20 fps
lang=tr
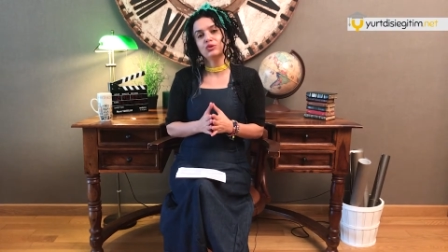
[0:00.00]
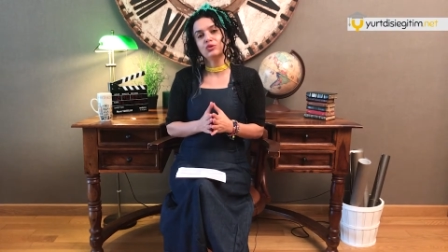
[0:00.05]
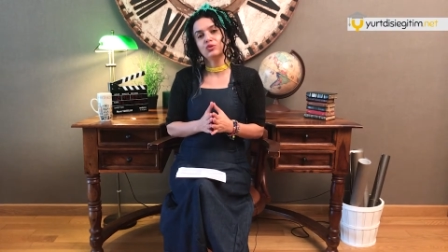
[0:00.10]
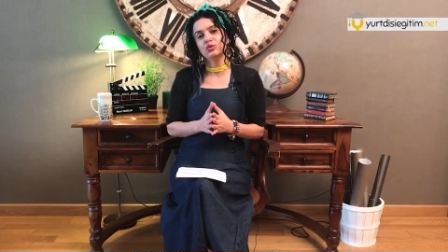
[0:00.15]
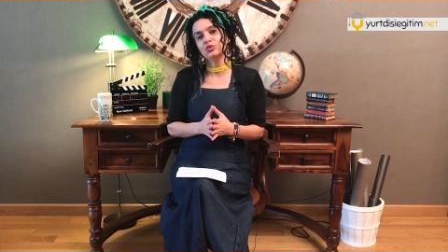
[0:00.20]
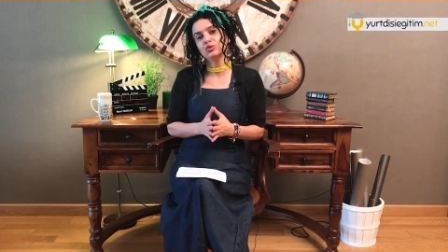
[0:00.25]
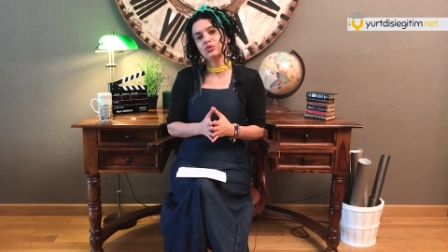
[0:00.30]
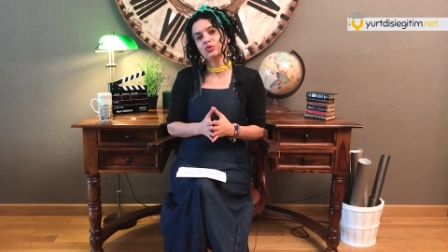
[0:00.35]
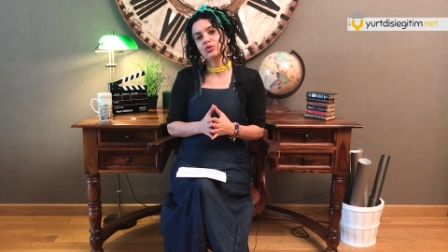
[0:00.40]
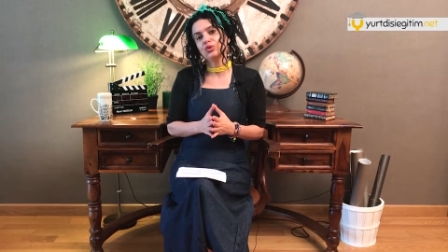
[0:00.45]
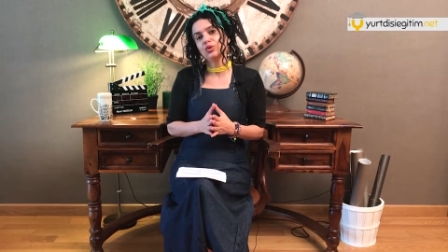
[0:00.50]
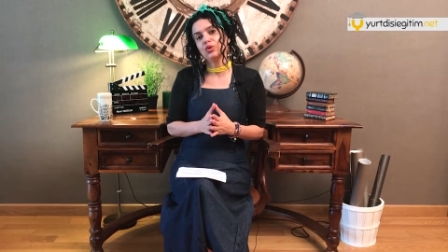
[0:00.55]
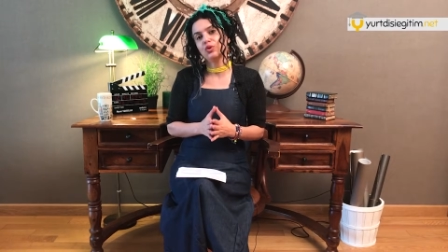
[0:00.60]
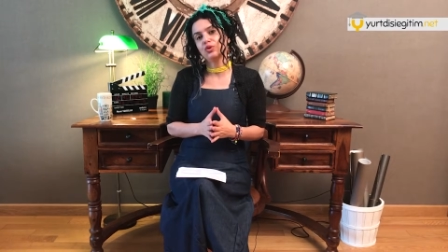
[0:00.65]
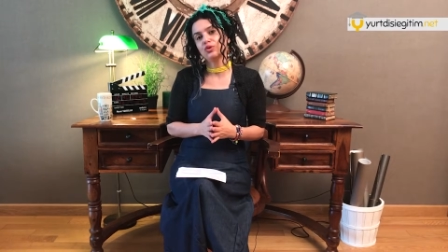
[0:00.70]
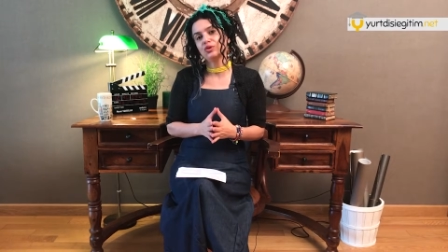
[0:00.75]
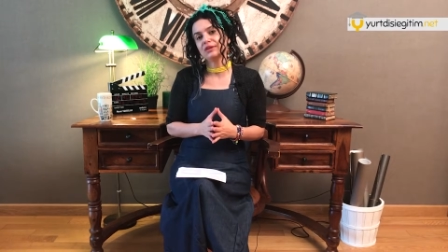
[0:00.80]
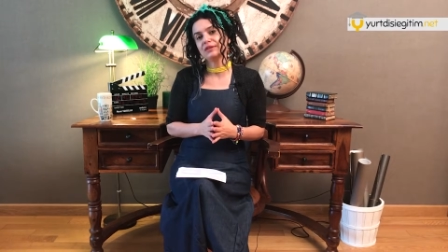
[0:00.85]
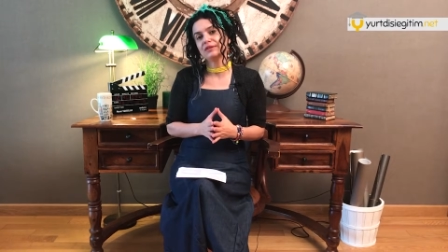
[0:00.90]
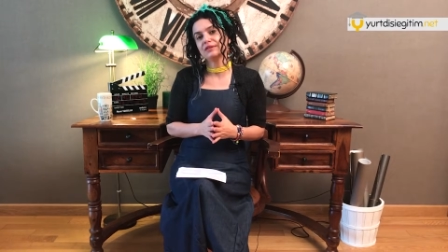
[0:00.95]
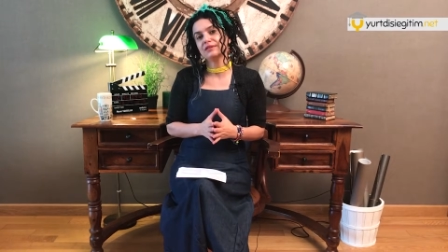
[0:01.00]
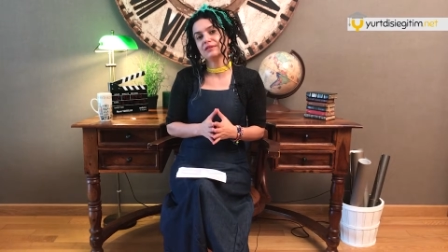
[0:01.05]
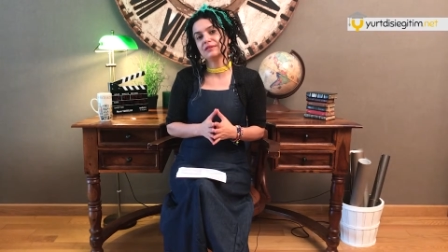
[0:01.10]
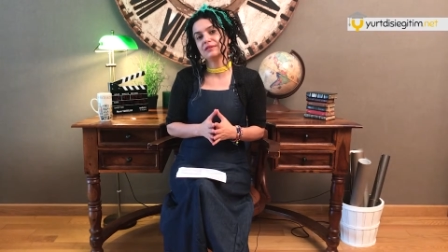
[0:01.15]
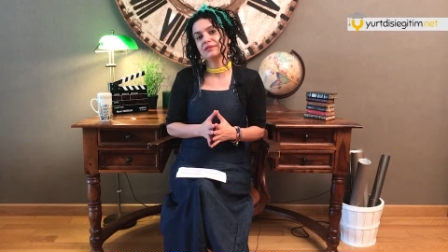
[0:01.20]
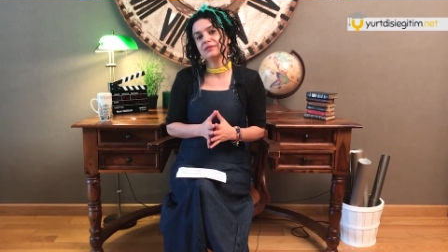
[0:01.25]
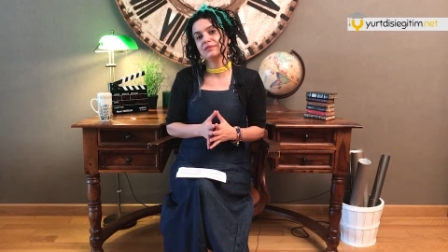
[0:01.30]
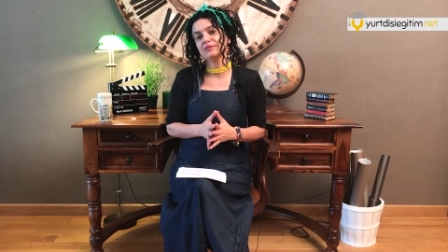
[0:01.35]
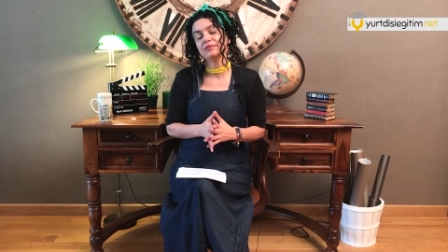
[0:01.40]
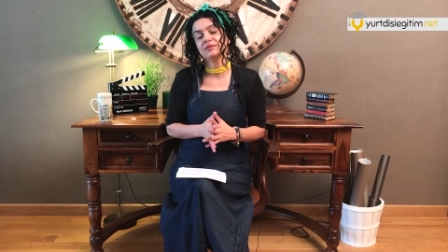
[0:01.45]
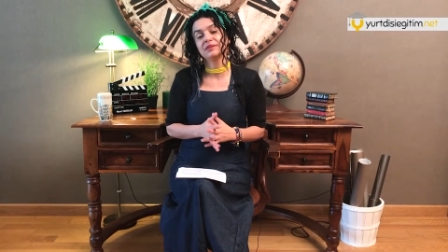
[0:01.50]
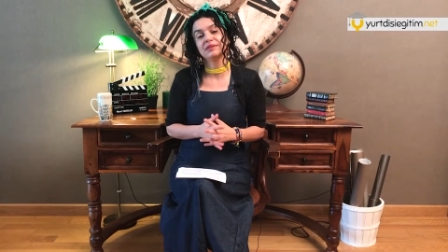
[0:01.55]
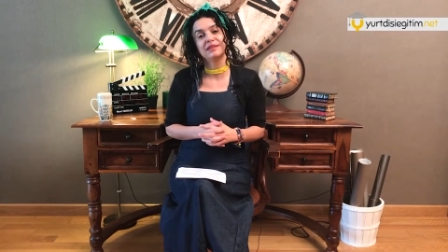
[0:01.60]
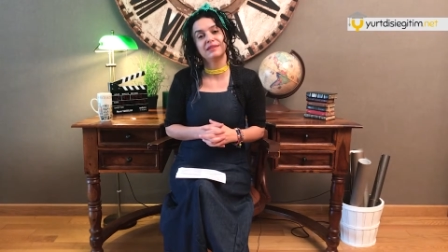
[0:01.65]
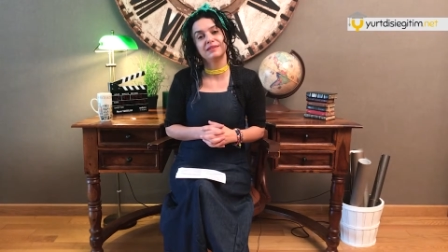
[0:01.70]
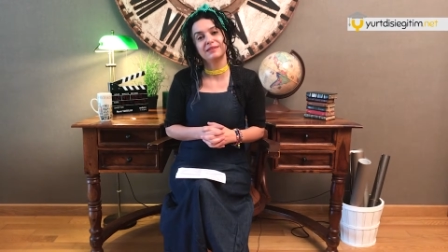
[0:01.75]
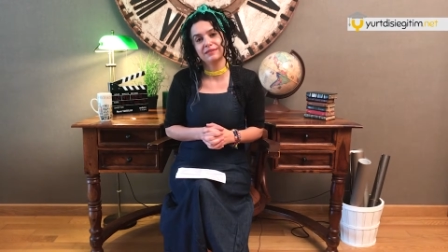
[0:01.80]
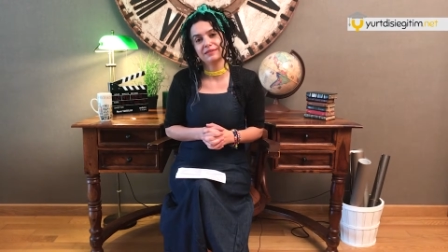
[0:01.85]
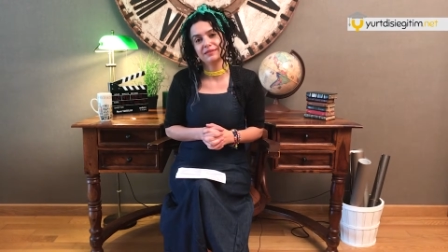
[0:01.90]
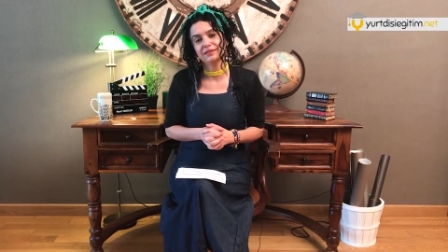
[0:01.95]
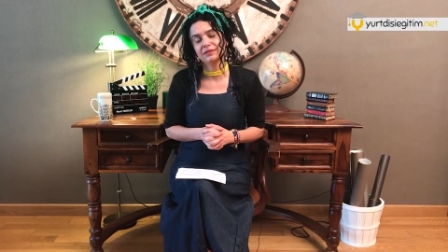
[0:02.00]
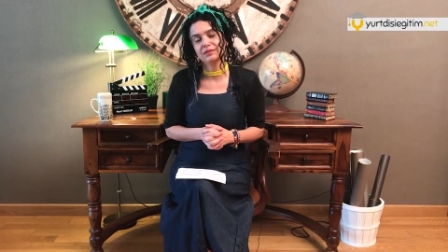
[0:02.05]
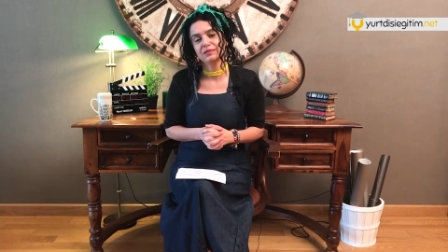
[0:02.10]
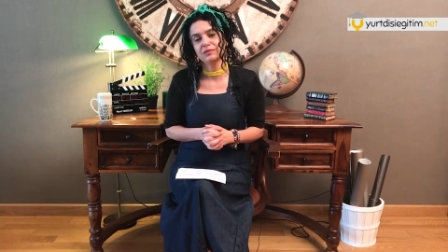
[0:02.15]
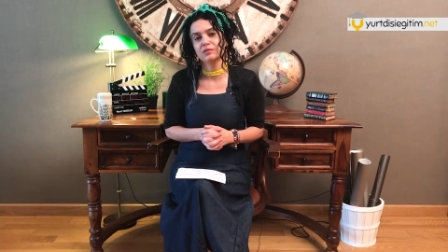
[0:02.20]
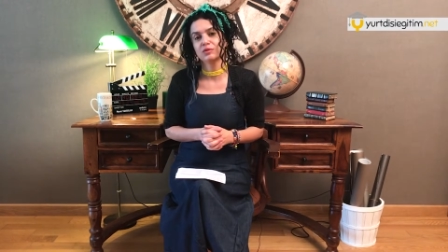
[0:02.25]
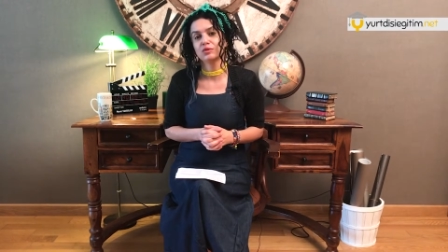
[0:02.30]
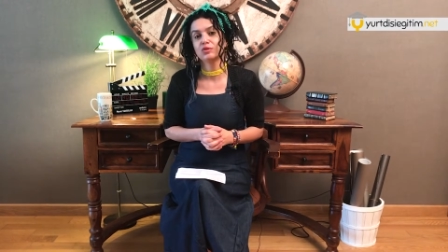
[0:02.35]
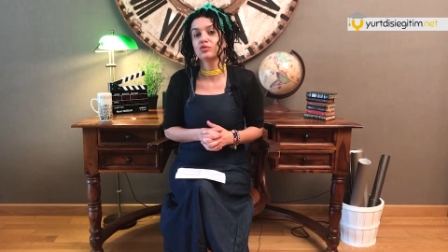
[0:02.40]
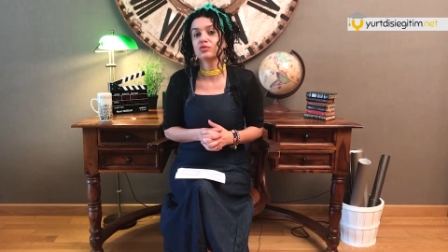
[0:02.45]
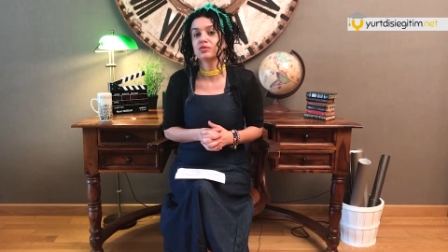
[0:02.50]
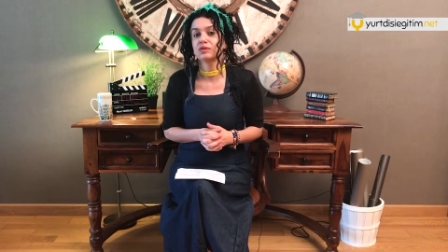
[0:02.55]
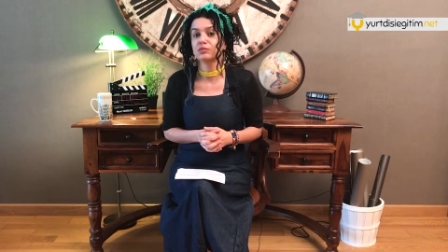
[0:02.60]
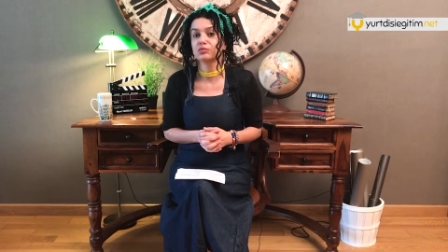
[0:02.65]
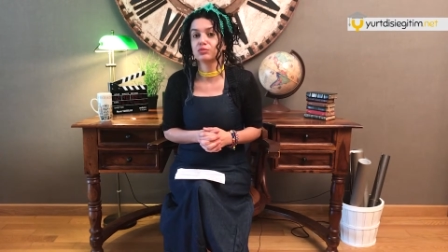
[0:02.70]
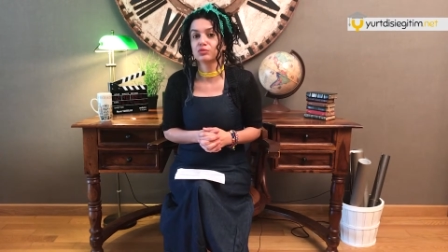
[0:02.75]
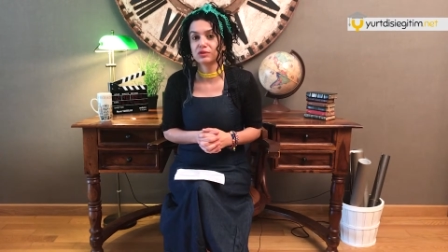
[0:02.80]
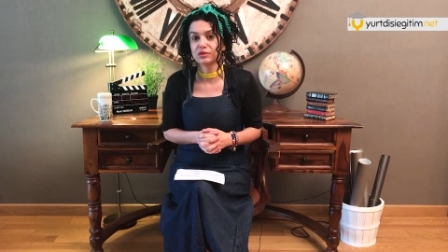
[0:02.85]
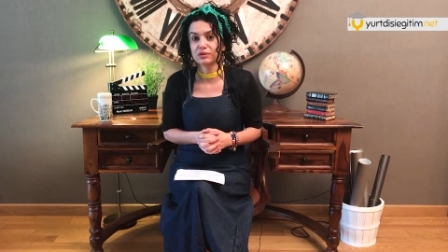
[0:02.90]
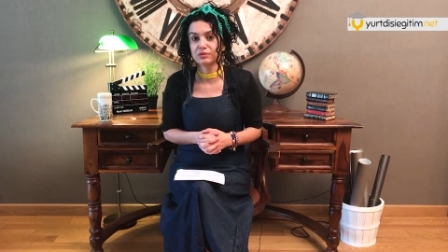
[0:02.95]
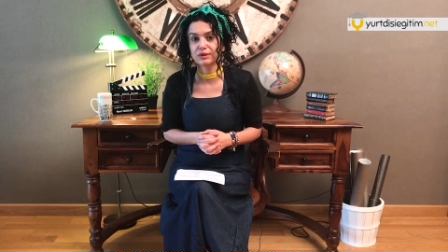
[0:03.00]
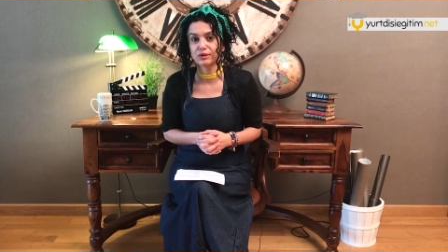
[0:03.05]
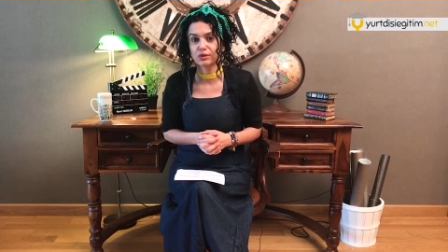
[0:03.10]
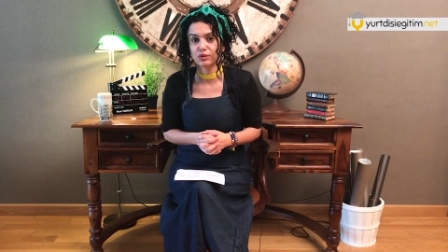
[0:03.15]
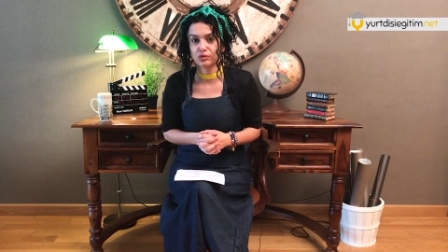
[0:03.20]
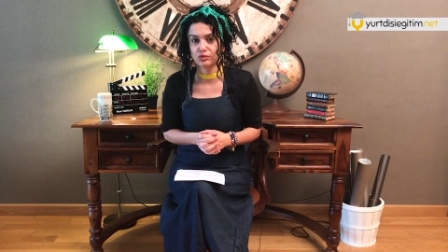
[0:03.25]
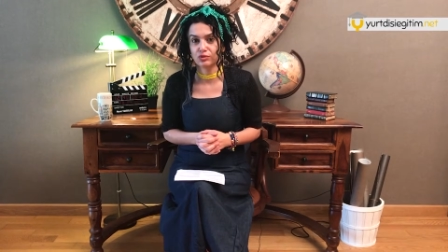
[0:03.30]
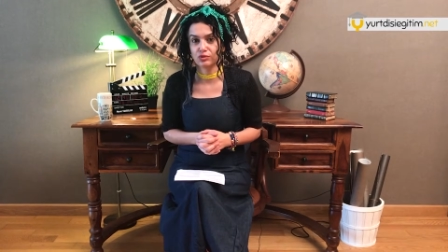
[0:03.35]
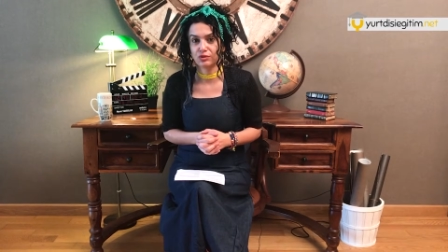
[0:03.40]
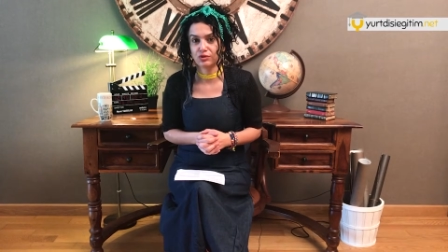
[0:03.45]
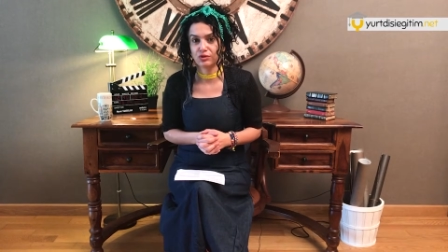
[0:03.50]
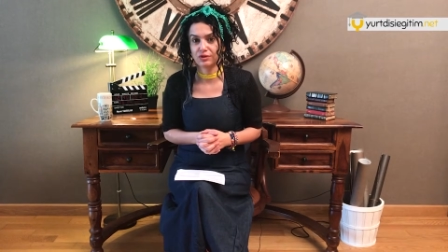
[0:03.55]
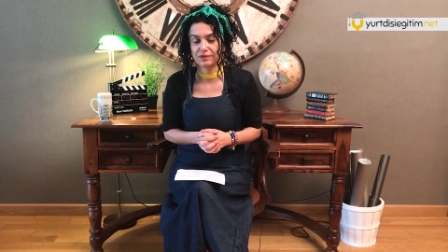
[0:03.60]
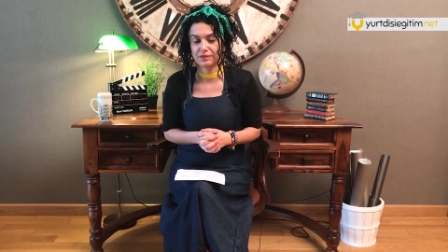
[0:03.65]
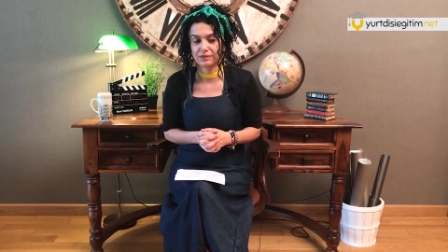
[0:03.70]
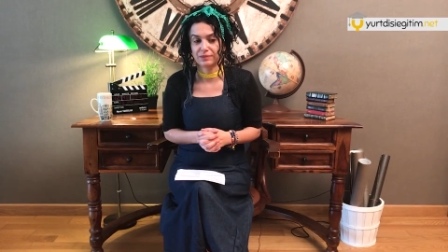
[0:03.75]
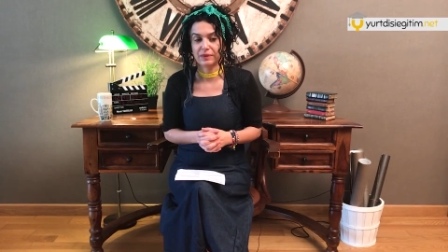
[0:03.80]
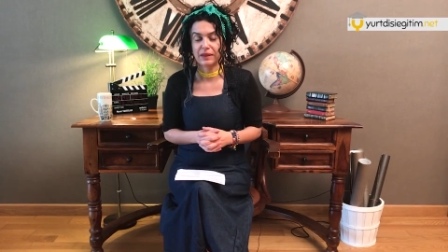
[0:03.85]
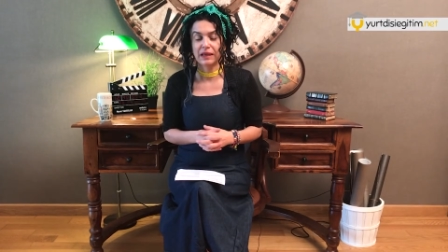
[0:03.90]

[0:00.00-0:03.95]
Türk oranı nedir? Lütfen bunları bir kontrol edin.